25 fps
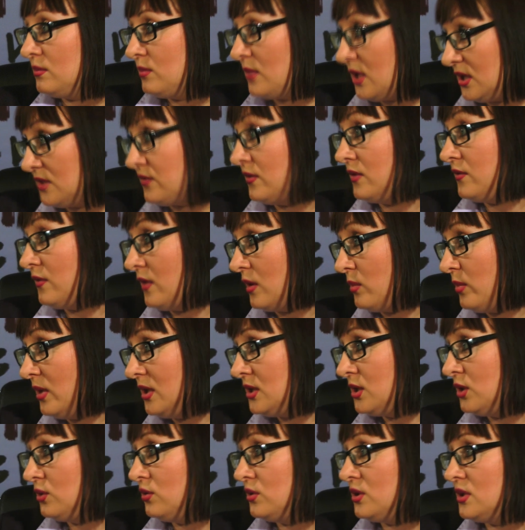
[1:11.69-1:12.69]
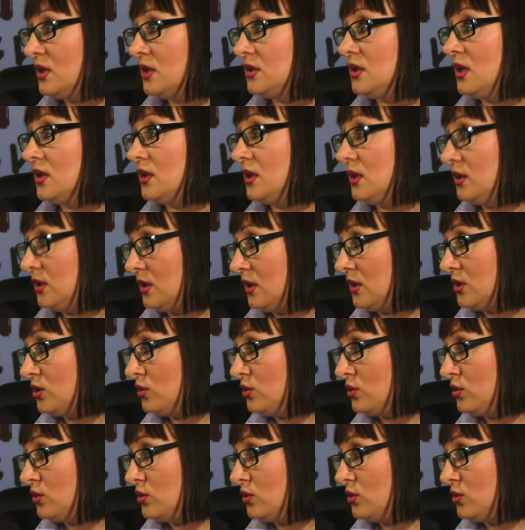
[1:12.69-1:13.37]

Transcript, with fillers: массовой информации, то есть из открытых